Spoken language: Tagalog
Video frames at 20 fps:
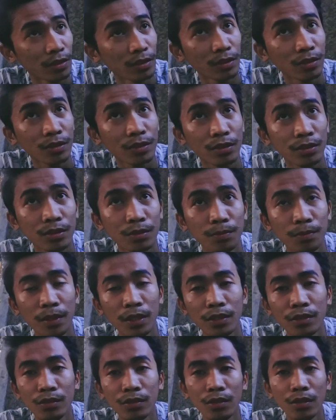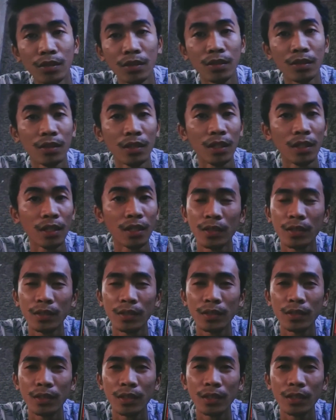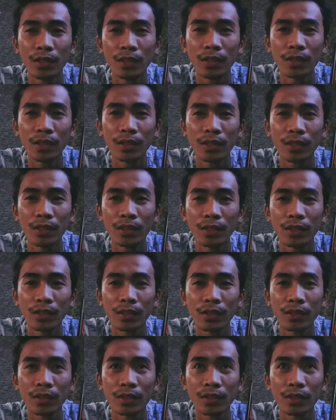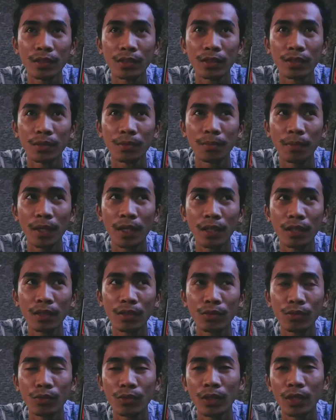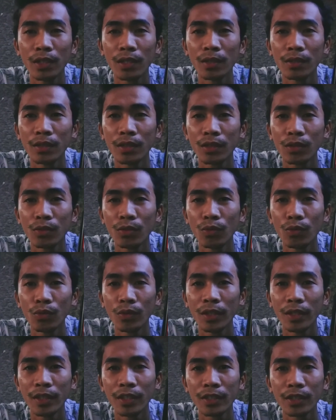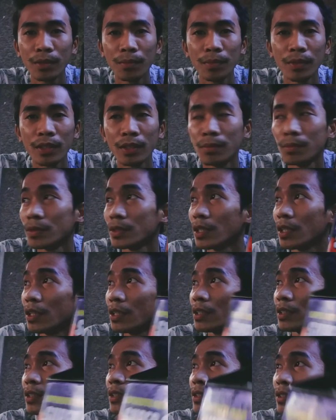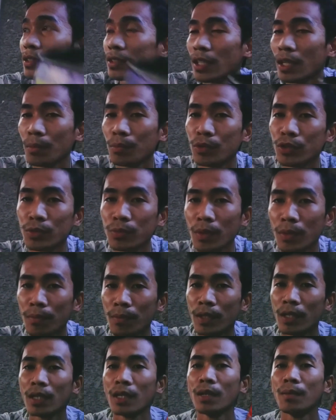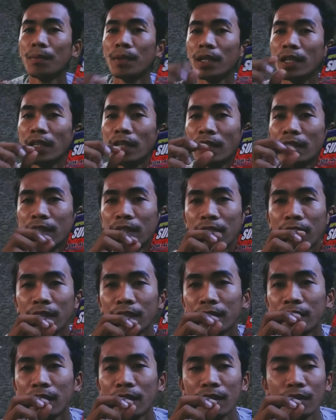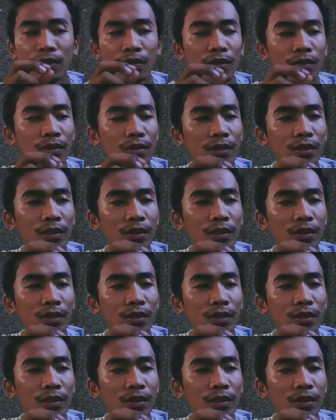is medyo uh, hindi parang kulay nagkukulay itim-itim siya tapos may mga maliliit-liit na ano.